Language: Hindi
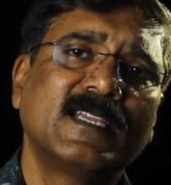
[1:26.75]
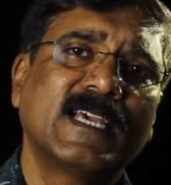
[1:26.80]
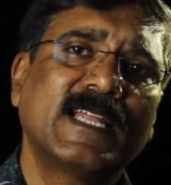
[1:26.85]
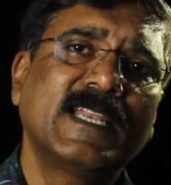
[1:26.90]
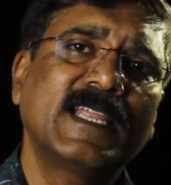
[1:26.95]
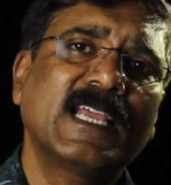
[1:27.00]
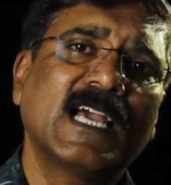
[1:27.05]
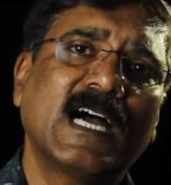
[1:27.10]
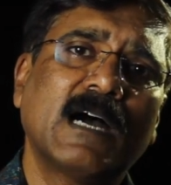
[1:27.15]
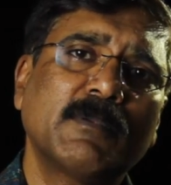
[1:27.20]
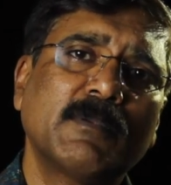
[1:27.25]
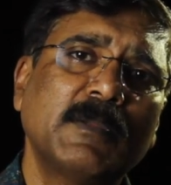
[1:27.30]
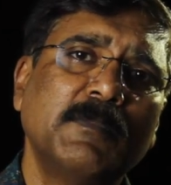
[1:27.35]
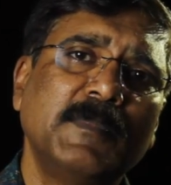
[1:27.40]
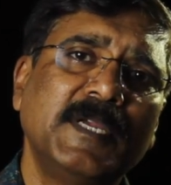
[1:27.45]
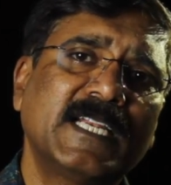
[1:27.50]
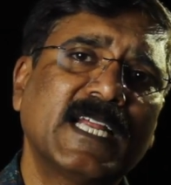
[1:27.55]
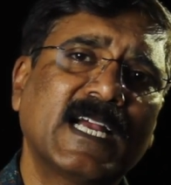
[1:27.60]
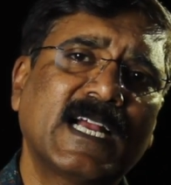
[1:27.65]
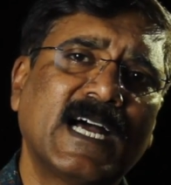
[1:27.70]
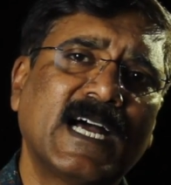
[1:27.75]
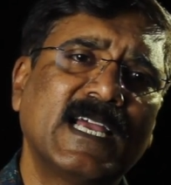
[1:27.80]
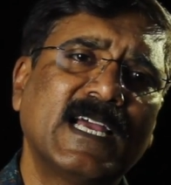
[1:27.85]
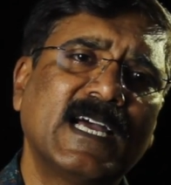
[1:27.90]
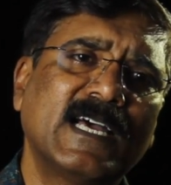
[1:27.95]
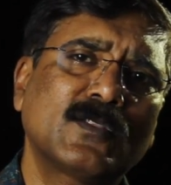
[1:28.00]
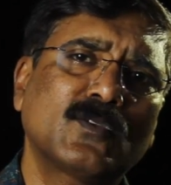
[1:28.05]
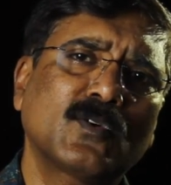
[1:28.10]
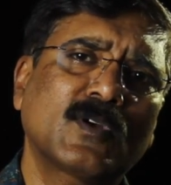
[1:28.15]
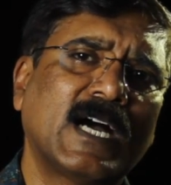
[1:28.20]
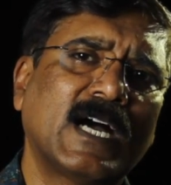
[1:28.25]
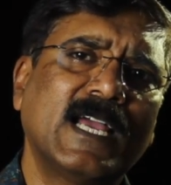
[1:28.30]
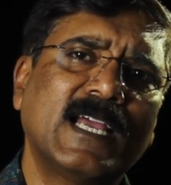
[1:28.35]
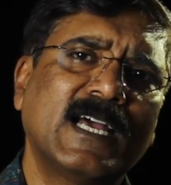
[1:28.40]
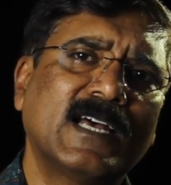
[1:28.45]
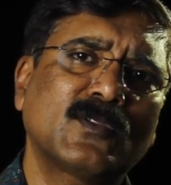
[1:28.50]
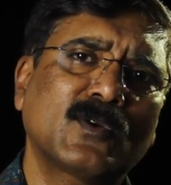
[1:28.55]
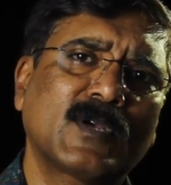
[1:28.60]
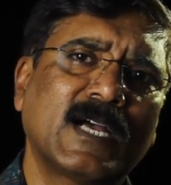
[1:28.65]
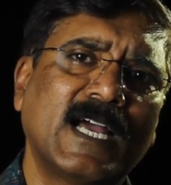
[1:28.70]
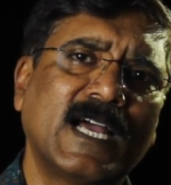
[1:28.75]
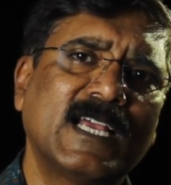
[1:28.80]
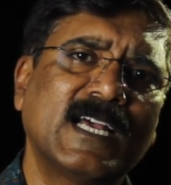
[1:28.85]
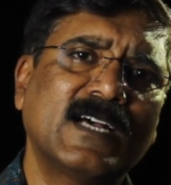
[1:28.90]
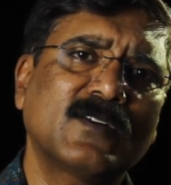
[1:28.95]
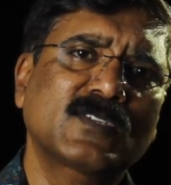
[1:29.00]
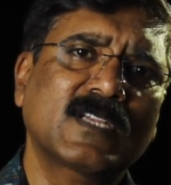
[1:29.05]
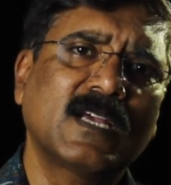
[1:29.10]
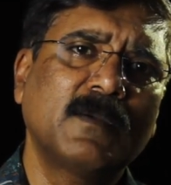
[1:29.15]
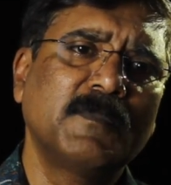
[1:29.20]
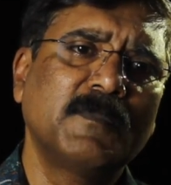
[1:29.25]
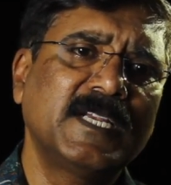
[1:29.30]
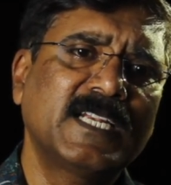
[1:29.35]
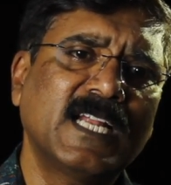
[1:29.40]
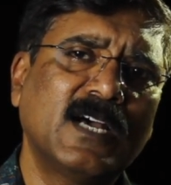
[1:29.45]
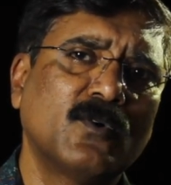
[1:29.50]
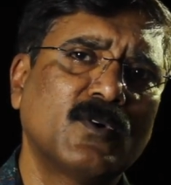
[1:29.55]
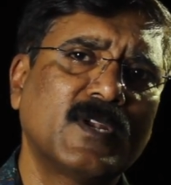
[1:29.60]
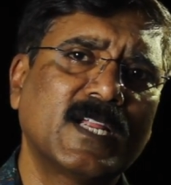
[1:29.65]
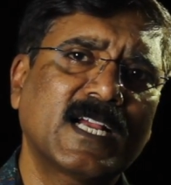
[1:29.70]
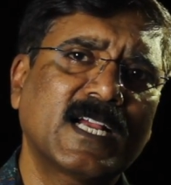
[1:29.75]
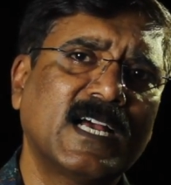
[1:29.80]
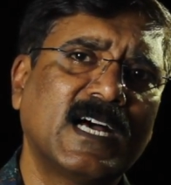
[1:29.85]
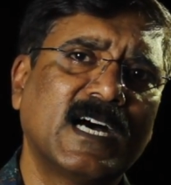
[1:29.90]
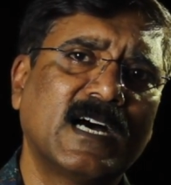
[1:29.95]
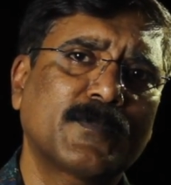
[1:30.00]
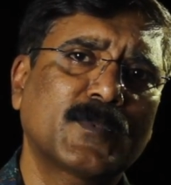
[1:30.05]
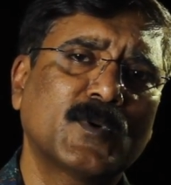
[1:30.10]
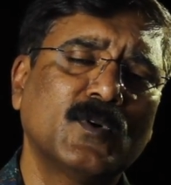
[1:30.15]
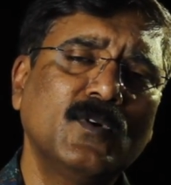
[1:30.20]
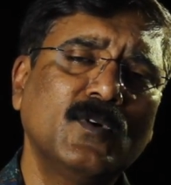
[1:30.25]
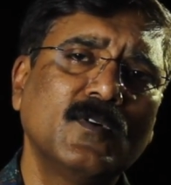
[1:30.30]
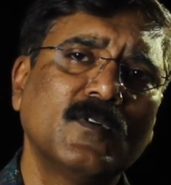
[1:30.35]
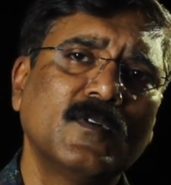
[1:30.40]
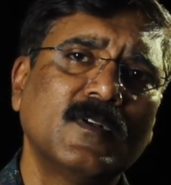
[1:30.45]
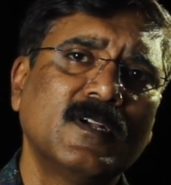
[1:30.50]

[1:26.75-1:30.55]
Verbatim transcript: यानी कि आपने मीठा खाया तो खाया तो खाया उसका मीठा होने का आपको